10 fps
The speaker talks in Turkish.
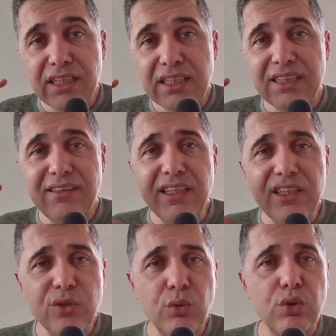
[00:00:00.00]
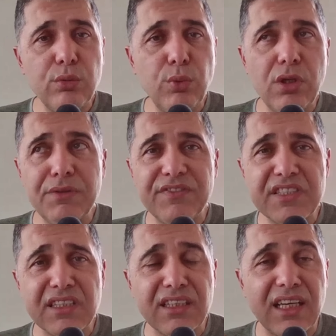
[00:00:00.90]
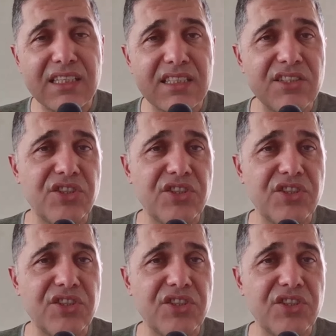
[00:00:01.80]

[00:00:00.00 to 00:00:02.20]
dedikodu böyle bir fısıltı gazetesinin